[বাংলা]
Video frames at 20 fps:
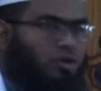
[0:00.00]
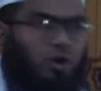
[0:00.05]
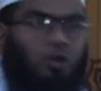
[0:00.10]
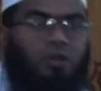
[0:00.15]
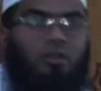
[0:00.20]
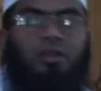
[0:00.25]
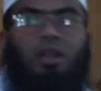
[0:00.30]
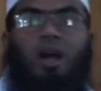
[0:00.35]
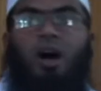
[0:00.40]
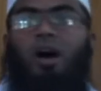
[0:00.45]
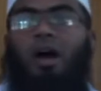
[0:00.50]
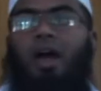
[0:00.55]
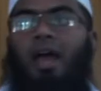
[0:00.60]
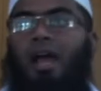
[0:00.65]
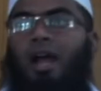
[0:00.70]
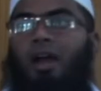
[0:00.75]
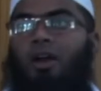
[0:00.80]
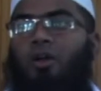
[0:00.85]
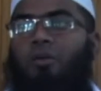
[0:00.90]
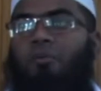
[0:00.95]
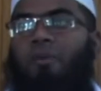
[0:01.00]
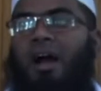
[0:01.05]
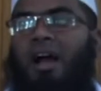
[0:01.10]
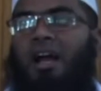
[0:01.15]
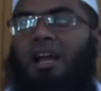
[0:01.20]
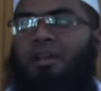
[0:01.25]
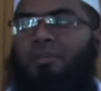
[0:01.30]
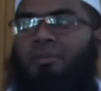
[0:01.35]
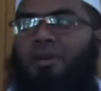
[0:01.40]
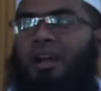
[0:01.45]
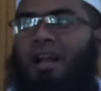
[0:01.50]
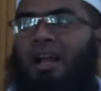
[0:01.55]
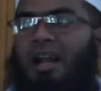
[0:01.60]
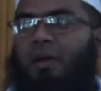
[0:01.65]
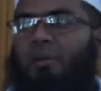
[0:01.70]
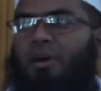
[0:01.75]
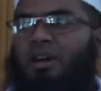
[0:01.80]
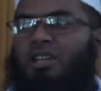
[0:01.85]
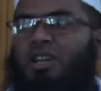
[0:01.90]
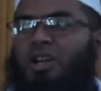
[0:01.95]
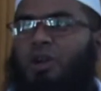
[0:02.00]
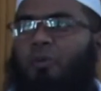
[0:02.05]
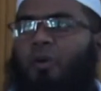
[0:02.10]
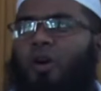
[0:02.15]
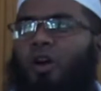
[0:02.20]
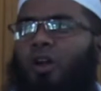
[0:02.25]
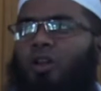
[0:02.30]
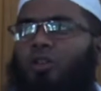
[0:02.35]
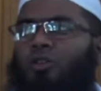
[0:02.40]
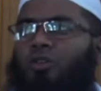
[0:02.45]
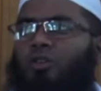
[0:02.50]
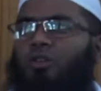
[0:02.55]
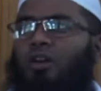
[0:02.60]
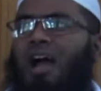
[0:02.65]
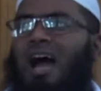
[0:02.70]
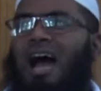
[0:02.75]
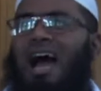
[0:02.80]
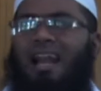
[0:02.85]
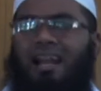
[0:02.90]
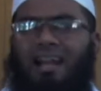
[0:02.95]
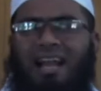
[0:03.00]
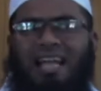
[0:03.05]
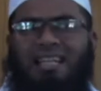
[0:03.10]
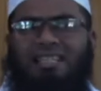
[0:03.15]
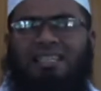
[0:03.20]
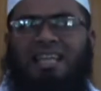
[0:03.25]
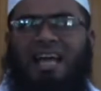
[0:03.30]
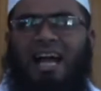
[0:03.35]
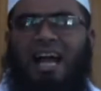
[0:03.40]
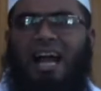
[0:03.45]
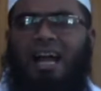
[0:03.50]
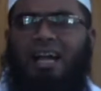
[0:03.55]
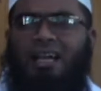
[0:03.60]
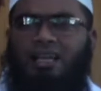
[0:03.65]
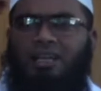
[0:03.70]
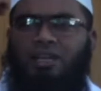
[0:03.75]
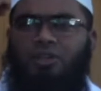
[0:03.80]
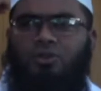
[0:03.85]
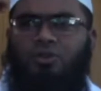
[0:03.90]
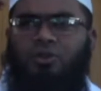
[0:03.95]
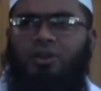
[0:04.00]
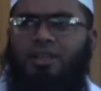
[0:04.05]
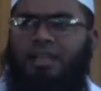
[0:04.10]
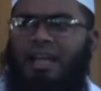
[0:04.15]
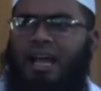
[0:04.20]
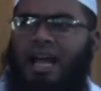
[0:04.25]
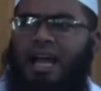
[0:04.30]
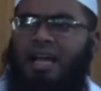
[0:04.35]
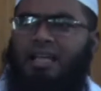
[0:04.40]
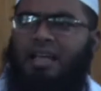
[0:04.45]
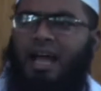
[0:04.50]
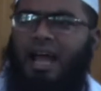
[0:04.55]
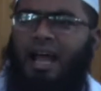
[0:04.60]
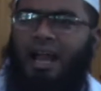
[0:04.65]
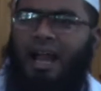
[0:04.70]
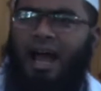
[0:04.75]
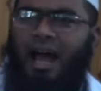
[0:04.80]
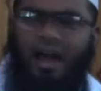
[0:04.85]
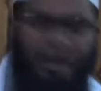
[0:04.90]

সন্ধ্যা হয়ে গেল মাগরিবের নামাজের বড় অন্ধকার রাস্তাঘাট কিছুই দেখা যায় না